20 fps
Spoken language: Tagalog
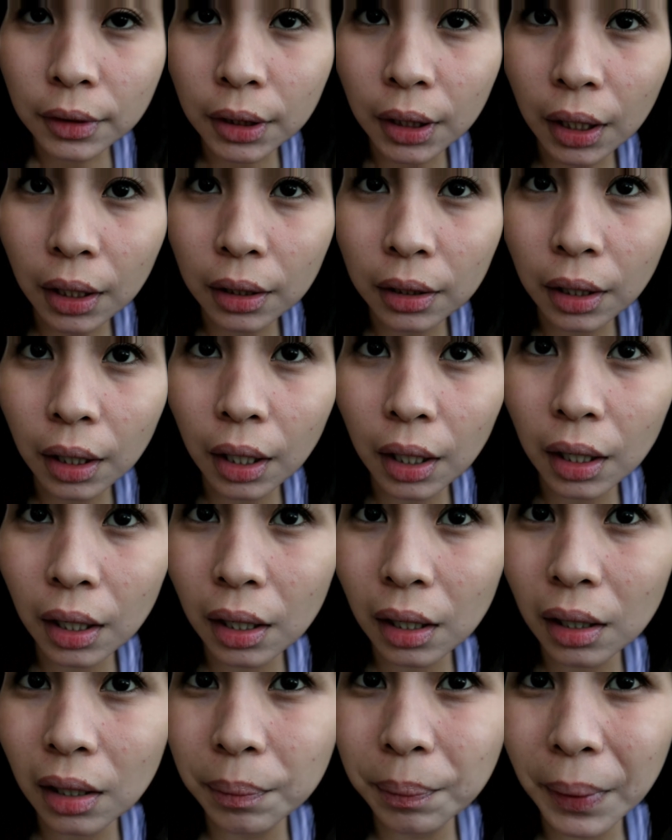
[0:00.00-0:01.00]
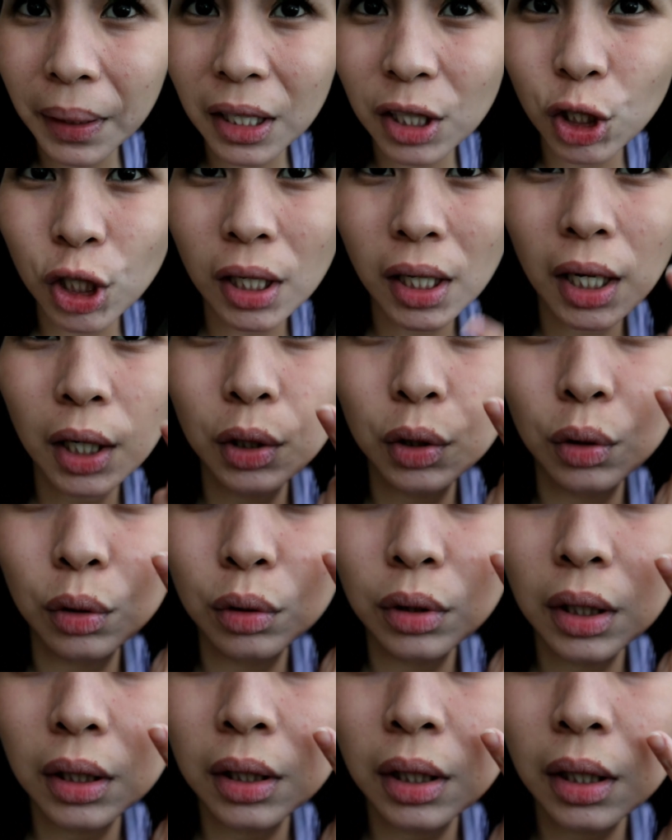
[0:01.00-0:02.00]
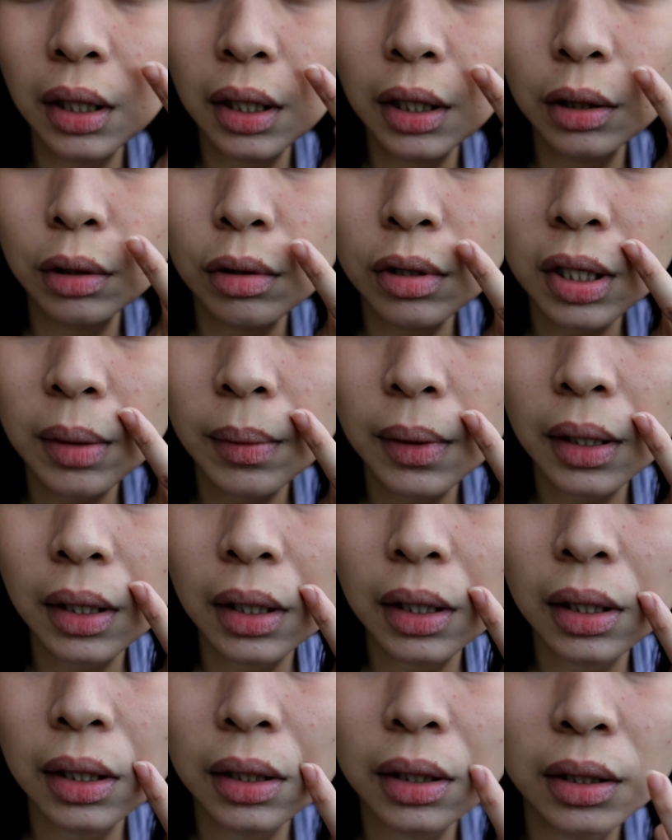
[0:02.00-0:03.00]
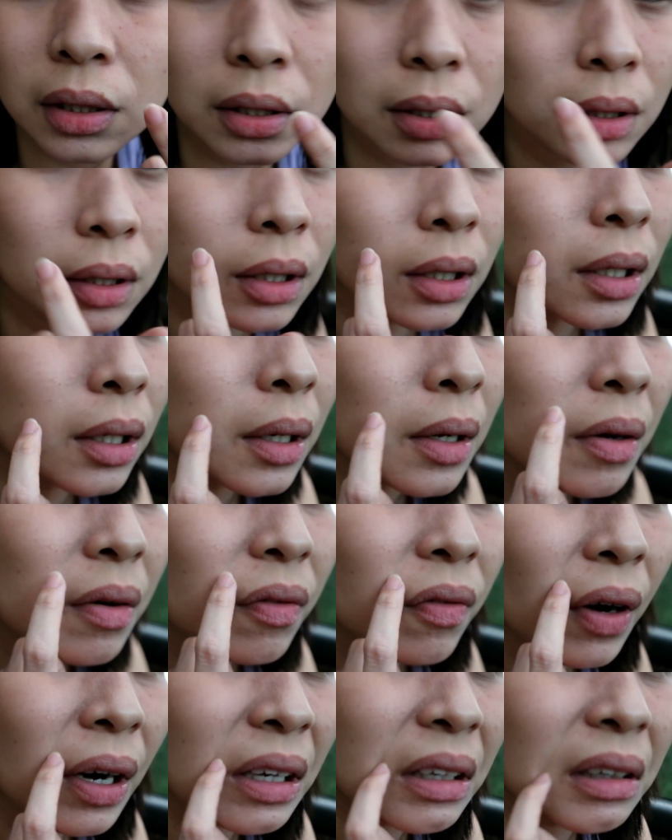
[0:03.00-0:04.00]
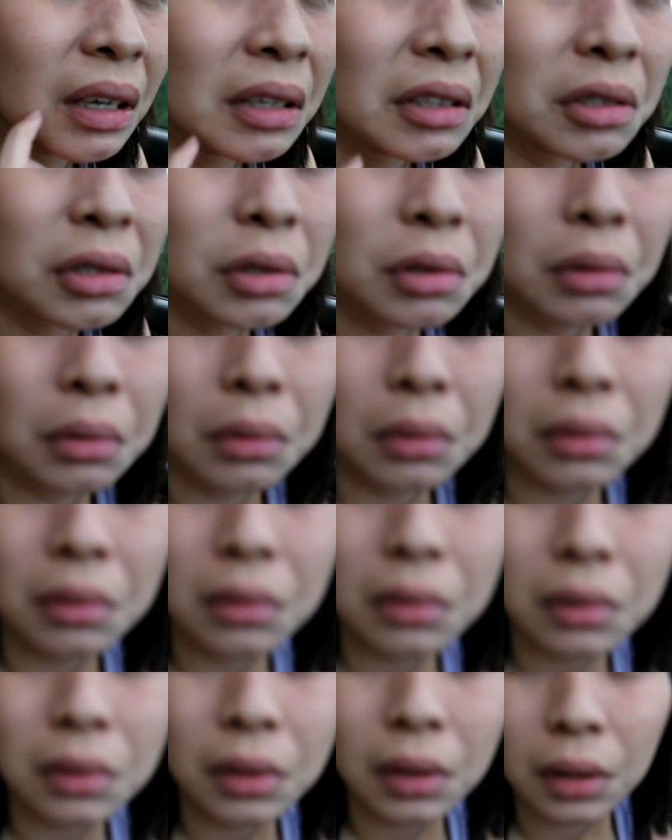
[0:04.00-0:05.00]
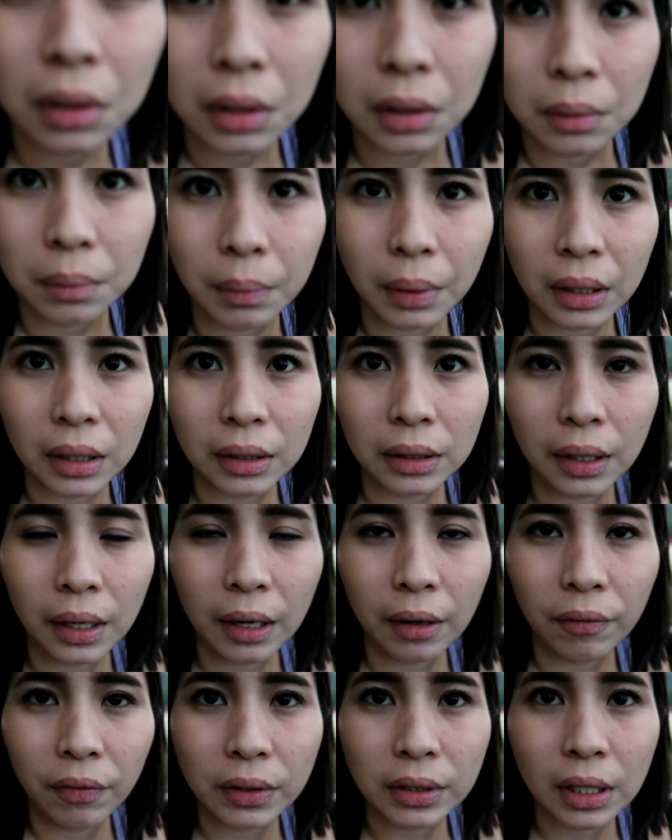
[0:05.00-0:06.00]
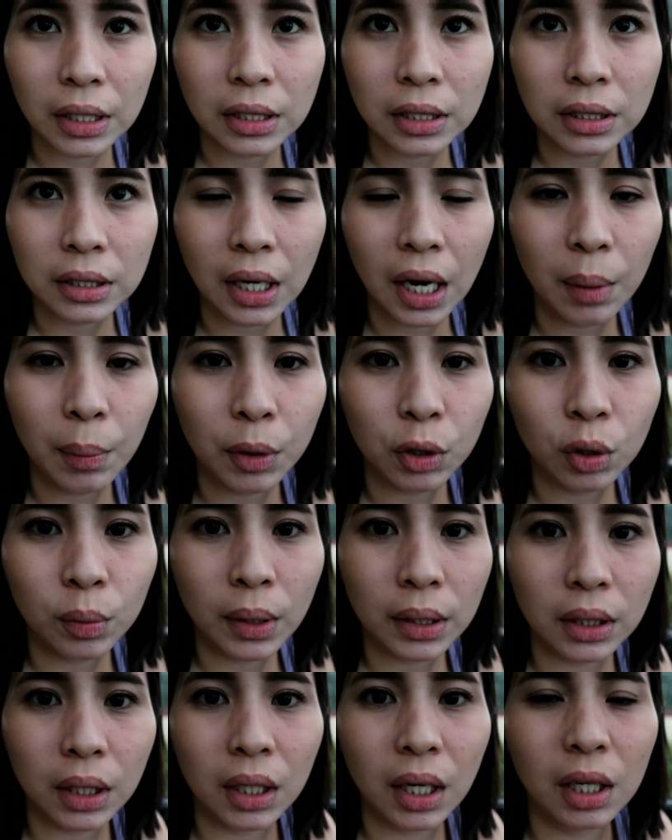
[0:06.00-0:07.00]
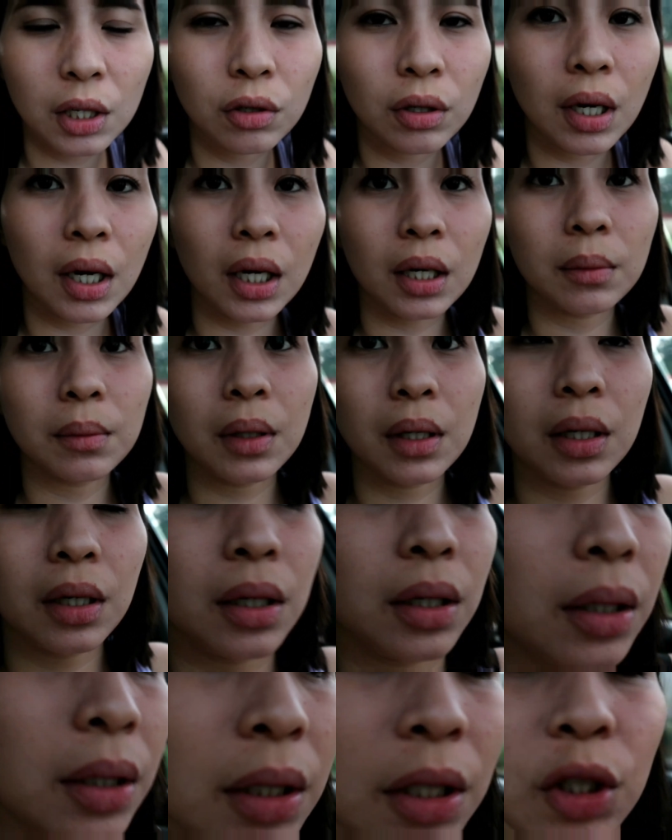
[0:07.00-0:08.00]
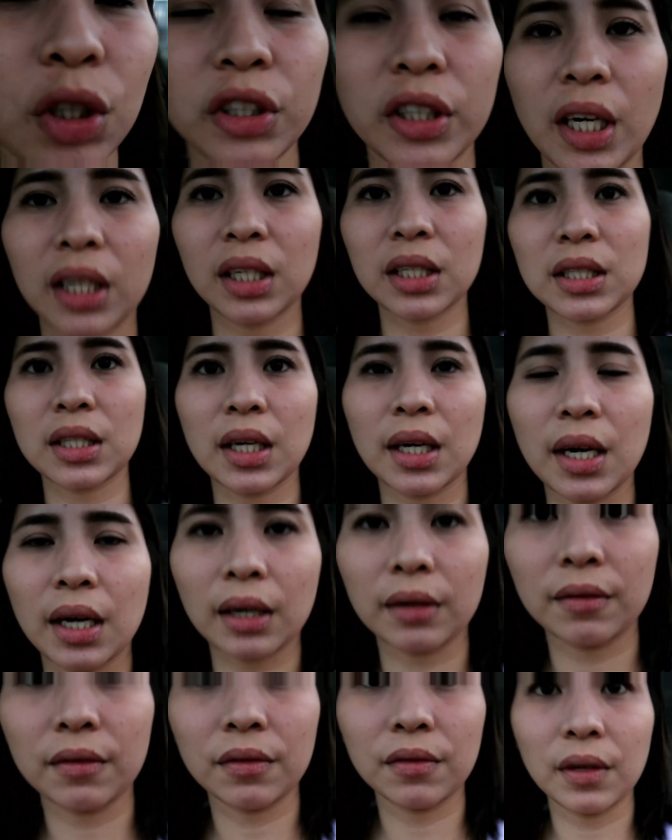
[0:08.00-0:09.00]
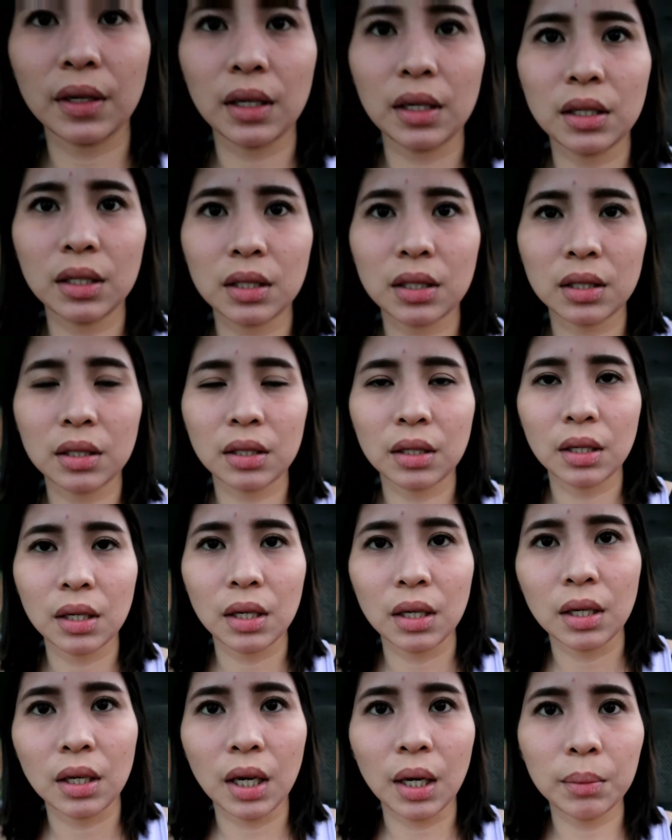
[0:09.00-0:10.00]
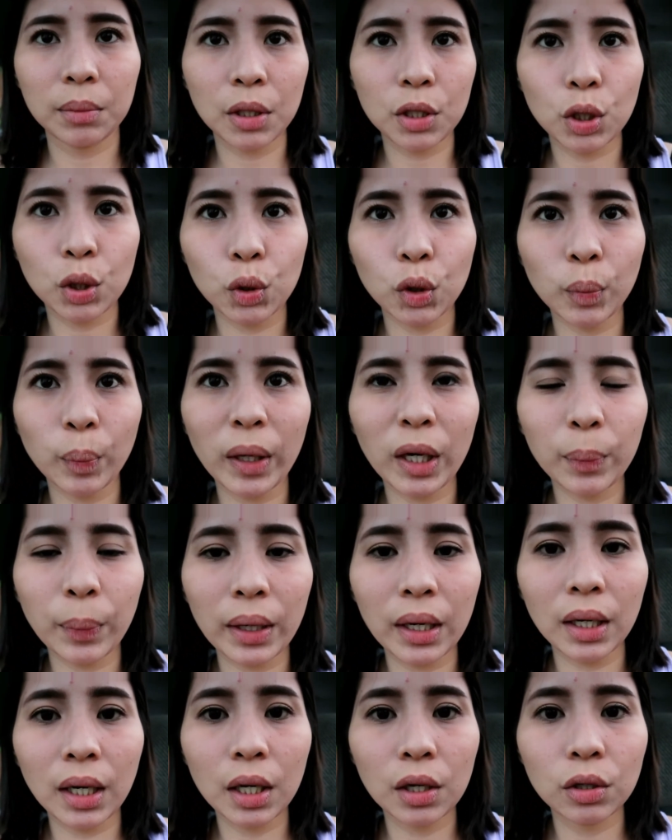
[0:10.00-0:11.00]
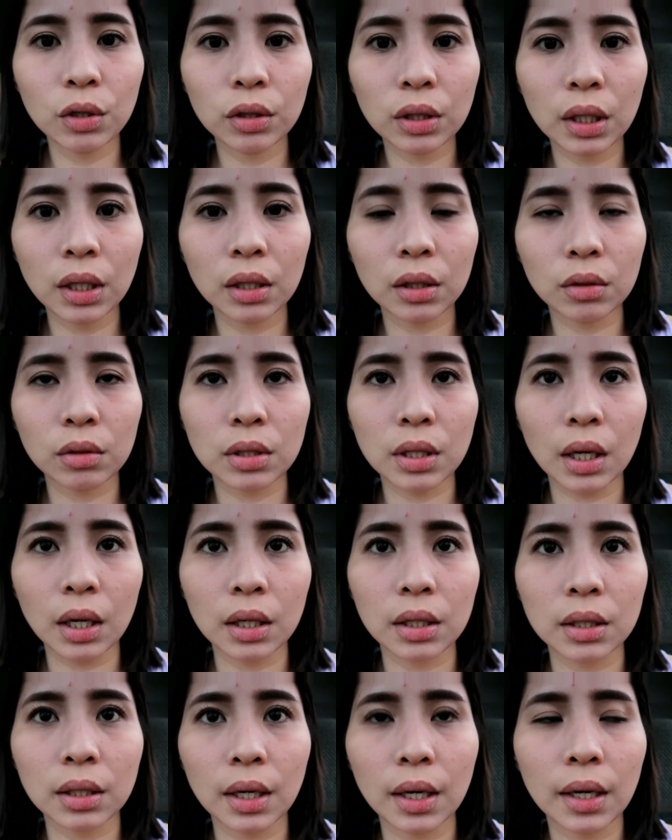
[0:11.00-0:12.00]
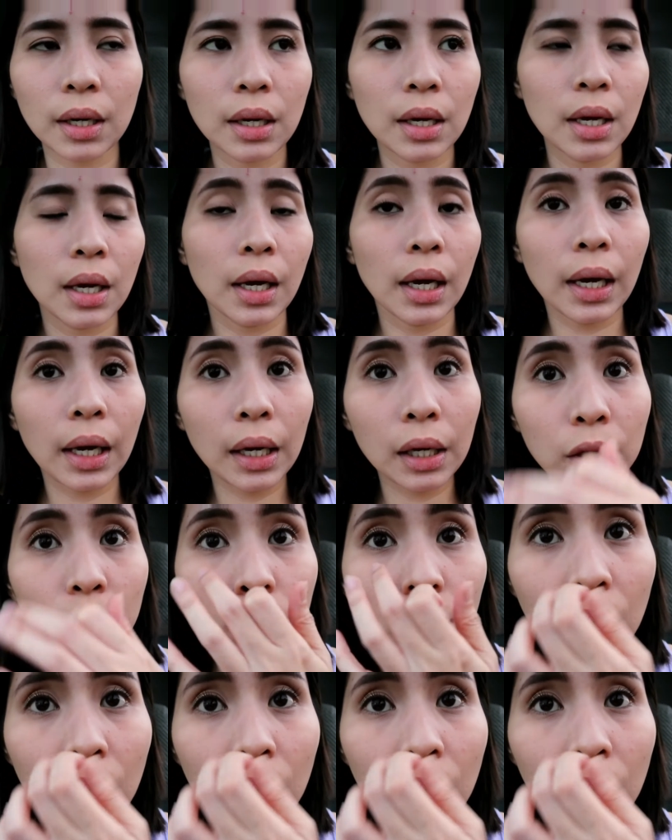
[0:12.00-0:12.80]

Yan. Ah, uh, para siyang ano, nagkikling doon sa mga fine lines ko. Parang na-emphasize niya habang tumatagal yung aking mga, yung dryness ng aking face. I'm not sure, pero parang ganun yung tingin ko sa kanya. And